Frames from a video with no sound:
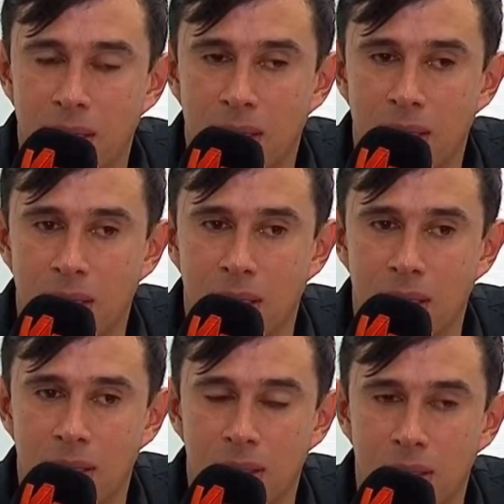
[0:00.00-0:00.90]

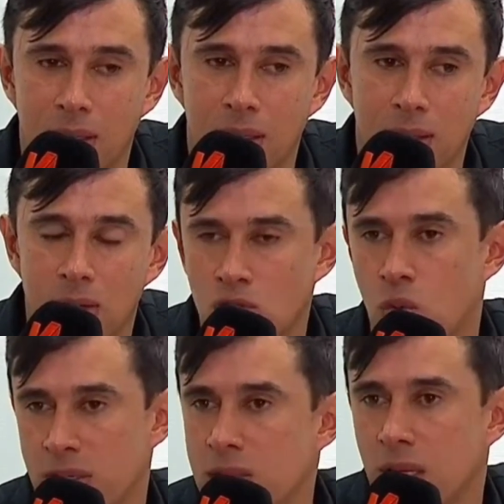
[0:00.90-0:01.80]
eh, nos
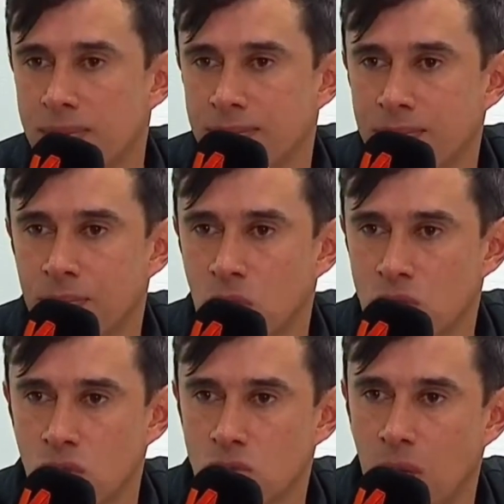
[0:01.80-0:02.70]
cuesta,
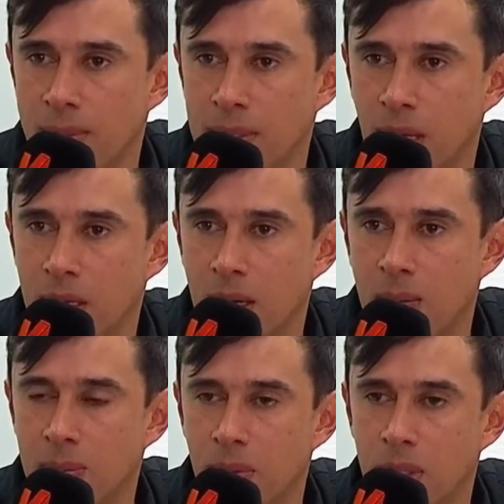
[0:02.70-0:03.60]
nos costó en la mitad del
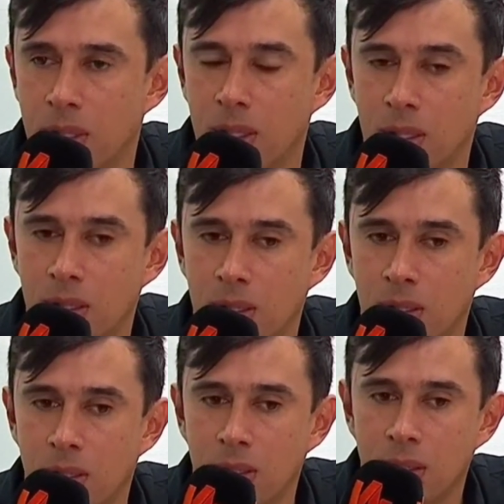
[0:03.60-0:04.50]
campo y
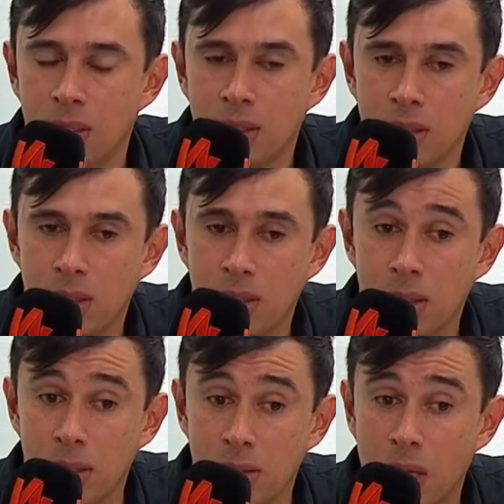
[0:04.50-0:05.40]

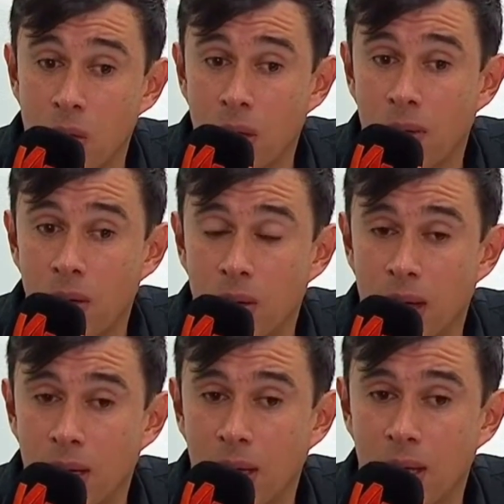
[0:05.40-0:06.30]
tengo que
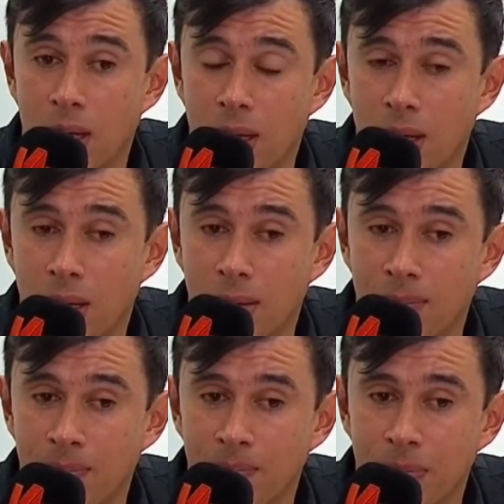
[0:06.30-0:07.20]
valorarla
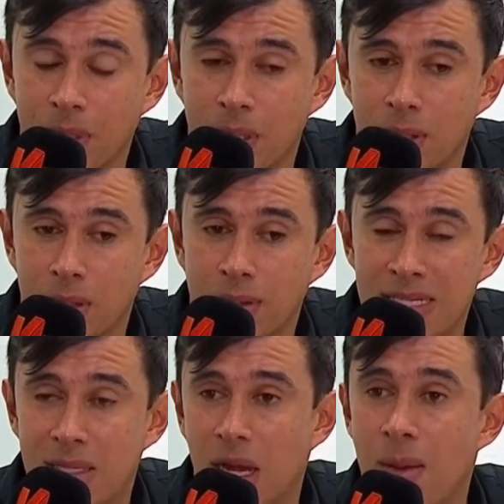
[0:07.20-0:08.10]

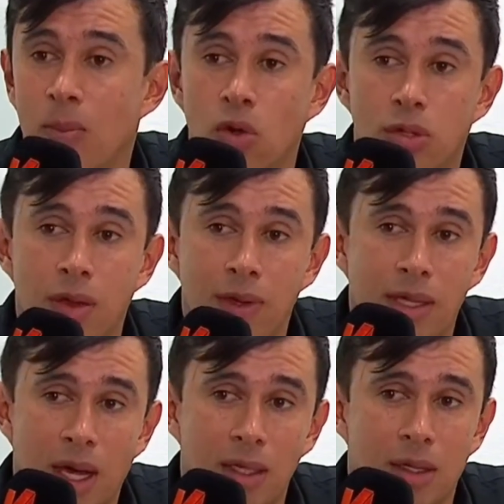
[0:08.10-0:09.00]
desde la
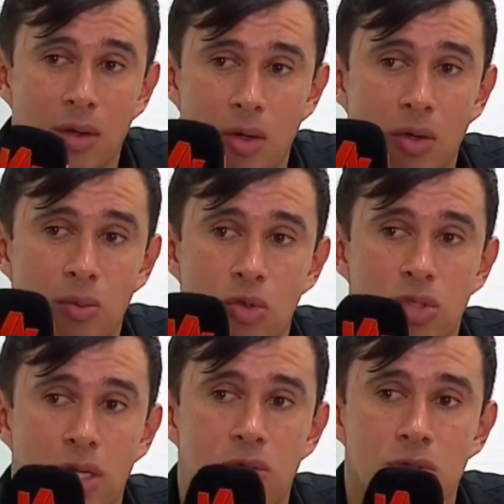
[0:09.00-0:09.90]
emotividad. Creo que los
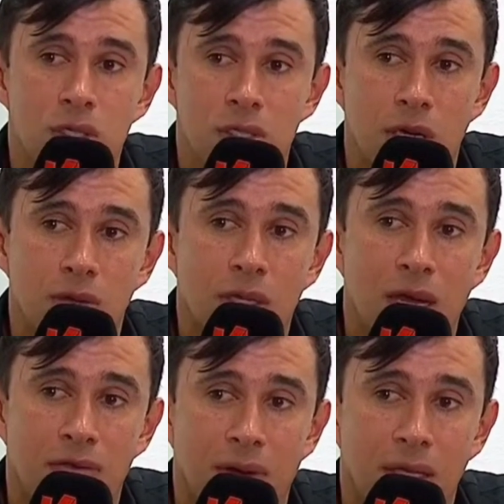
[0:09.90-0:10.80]
muchachos quisieron ir
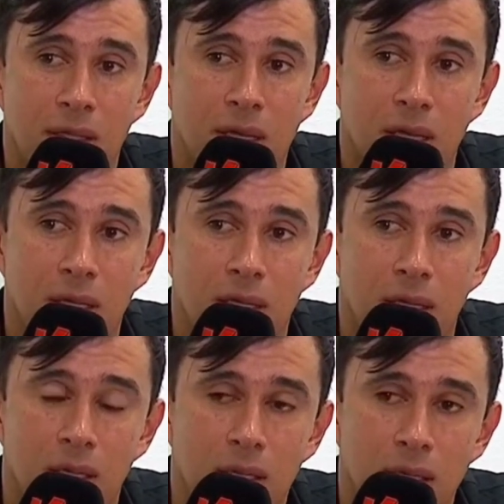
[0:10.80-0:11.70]
al frente y